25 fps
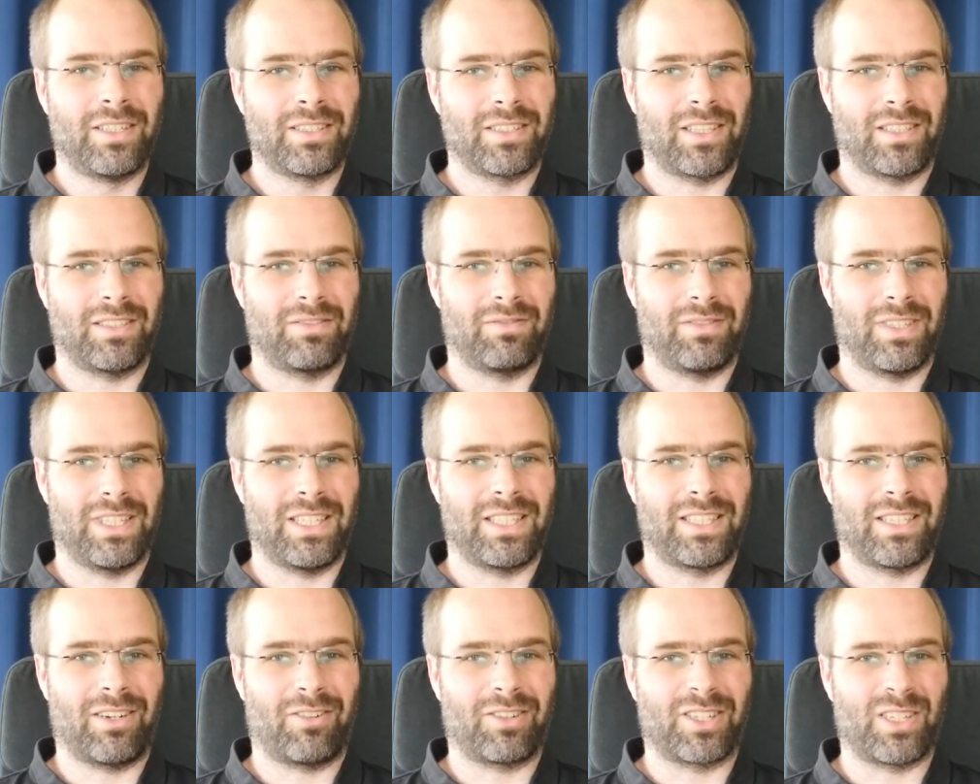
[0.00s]
dann will
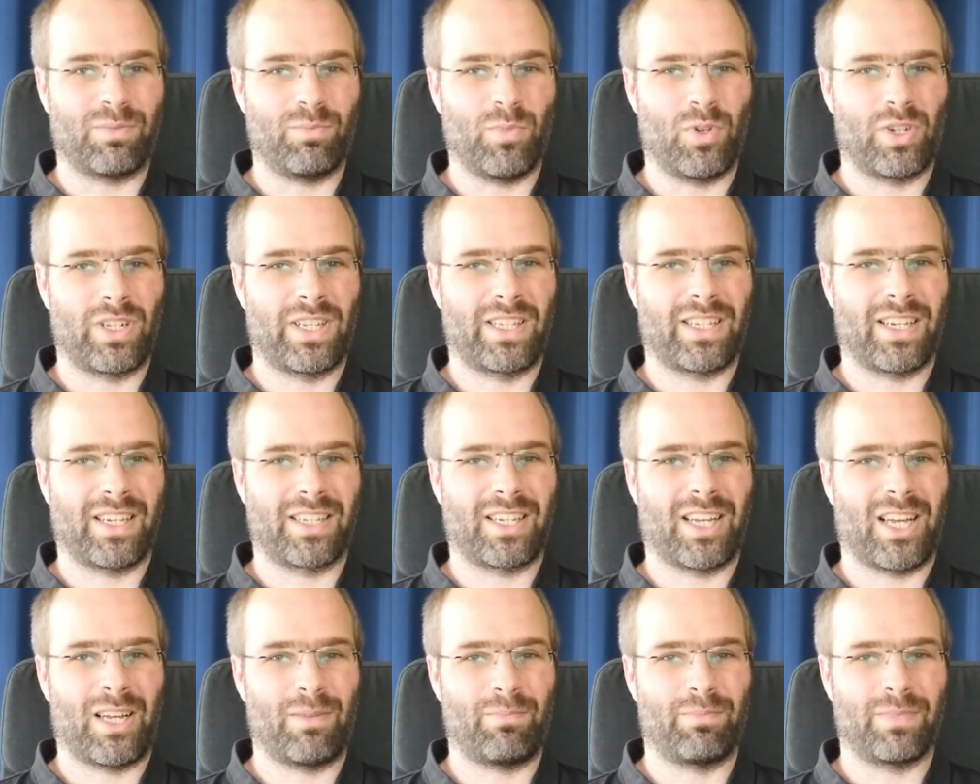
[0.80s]
ich auch die
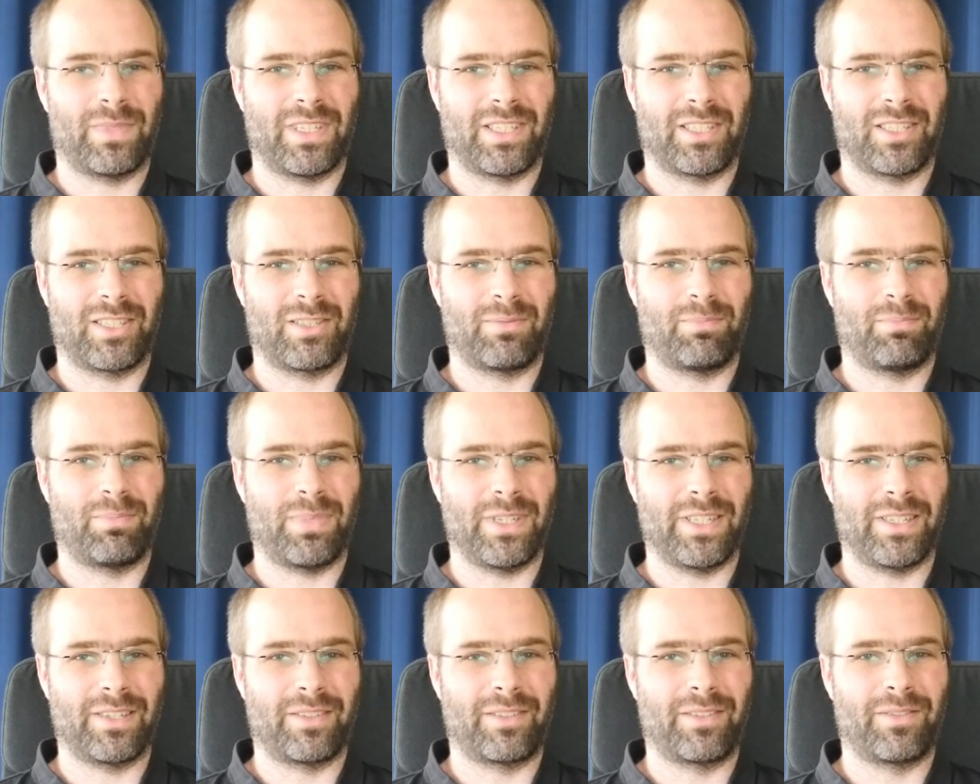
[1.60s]
Möglichkeit haben, dieses
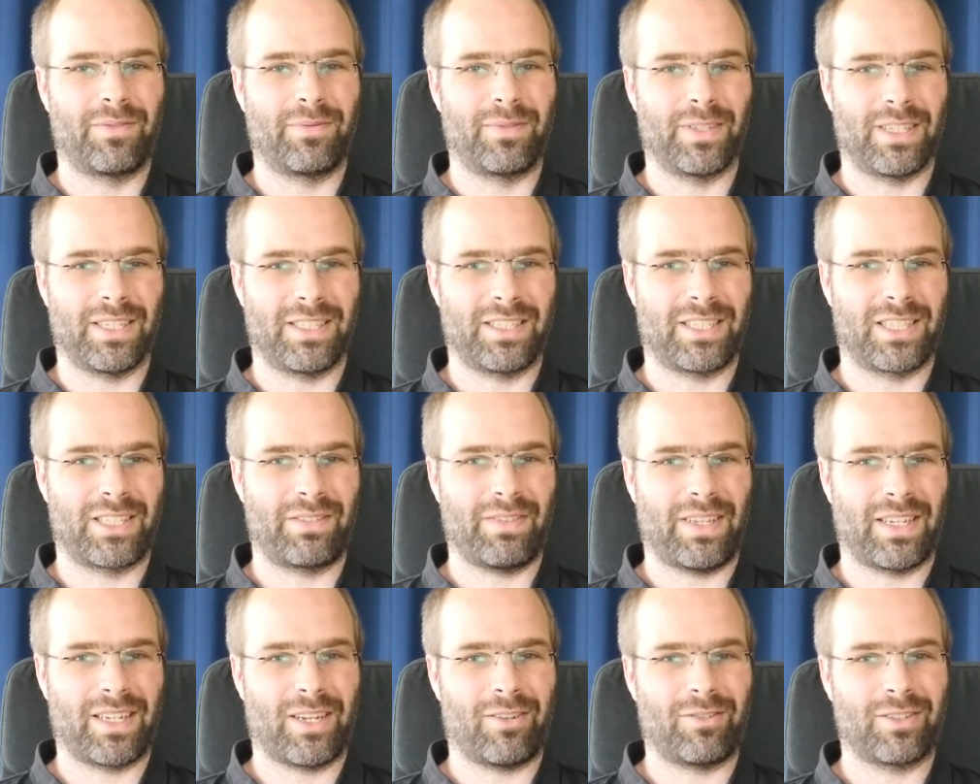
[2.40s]
Bild für diesen
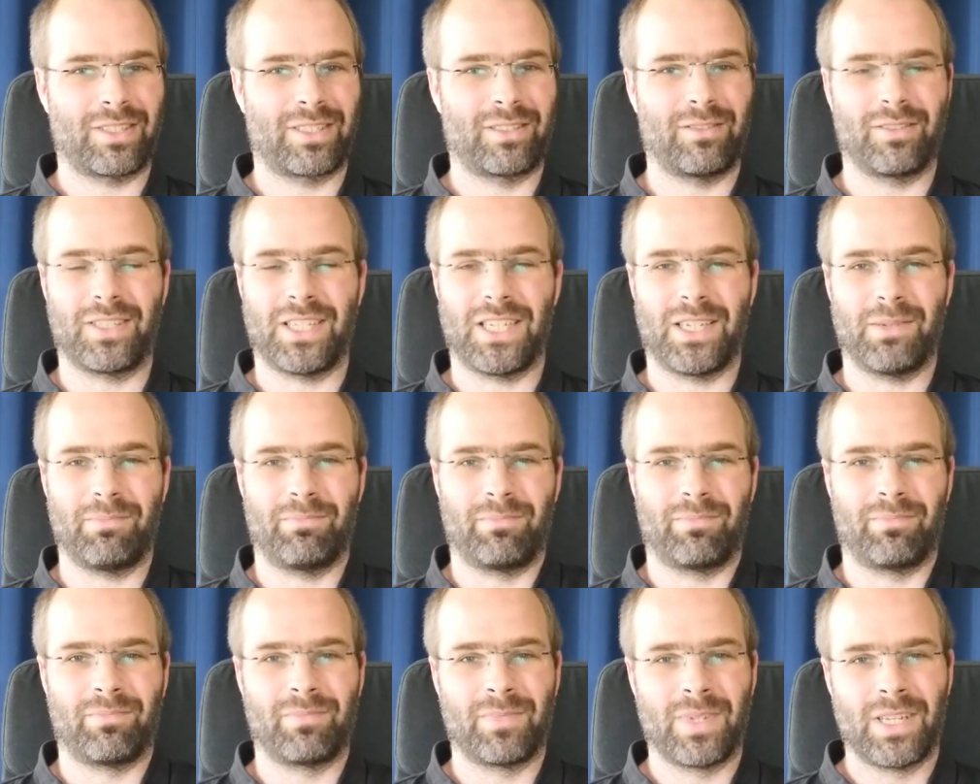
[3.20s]
Zweck rauszugeben.